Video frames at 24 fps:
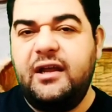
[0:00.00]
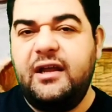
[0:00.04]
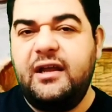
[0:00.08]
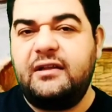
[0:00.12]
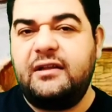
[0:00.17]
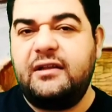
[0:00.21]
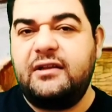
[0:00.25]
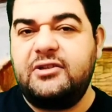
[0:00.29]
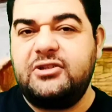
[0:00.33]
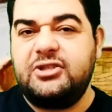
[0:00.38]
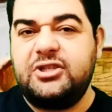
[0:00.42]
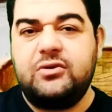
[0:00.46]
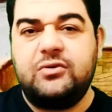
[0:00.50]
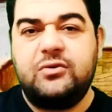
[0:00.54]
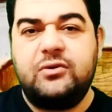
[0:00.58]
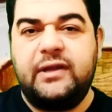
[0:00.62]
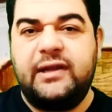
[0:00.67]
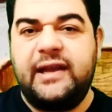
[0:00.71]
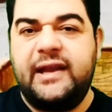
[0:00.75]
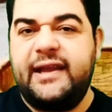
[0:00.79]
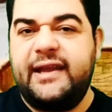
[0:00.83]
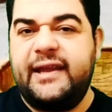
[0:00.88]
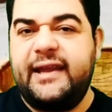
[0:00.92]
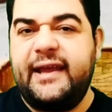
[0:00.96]
لا ترجع
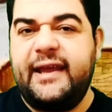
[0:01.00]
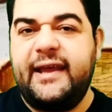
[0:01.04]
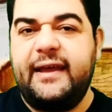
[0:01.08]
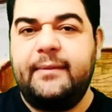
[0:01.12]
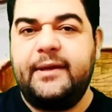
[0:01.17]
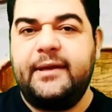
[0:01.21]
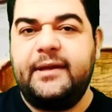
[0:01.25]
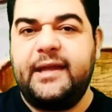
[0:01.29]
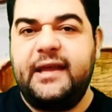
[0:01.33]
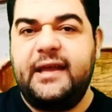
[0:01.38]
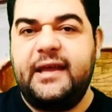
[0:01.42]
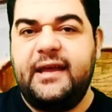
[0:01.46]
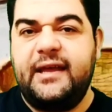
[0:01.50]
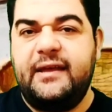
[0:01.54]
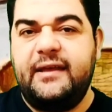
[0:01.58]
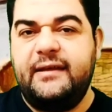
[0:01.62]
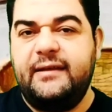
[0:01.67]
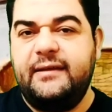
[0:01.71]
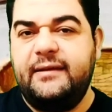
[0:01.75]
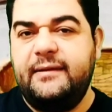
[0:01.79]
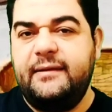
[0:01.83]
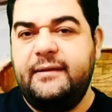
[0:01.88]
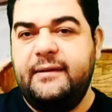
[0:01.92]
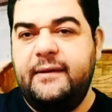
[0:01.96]
إليك أبدا
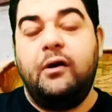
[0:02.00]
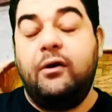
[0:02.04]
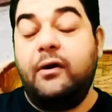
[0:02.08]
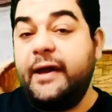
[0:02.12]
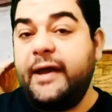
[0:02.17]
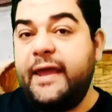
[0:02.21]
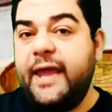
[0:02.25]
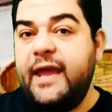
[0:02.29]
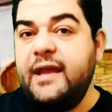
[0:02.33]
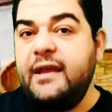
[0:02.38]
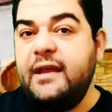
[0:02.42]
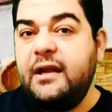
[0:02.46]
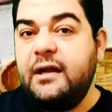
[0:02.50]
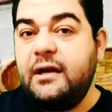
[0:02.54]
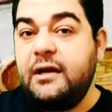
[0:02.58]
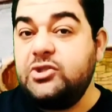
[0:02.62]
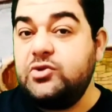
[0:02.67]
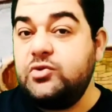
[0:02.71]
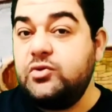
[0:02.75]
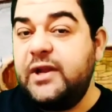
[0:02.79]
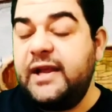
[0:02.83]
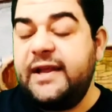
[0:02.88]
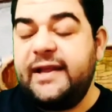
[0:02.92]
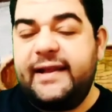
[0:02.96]
وكان
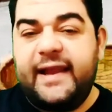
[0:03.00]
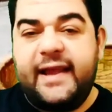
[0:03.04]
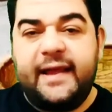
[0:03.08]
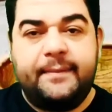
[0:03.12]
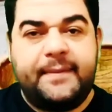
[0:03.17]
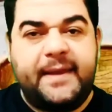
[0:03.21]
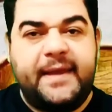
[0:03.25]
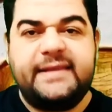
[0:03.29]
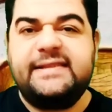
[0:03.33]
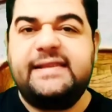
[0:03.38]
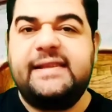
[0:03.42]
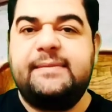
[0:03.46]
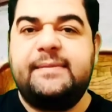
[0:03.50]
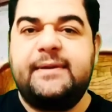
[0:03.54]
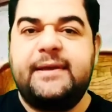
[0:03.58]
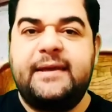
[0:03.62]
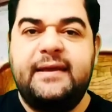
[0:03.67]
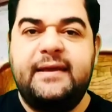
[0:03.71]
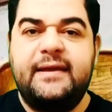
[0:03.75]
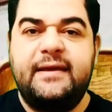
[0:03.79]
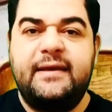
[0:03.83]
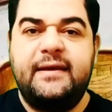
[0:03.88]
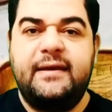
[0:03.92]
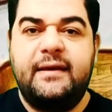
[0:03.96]
رجلا لا بأس
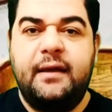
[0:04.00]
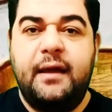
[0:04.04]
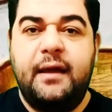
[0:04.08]
به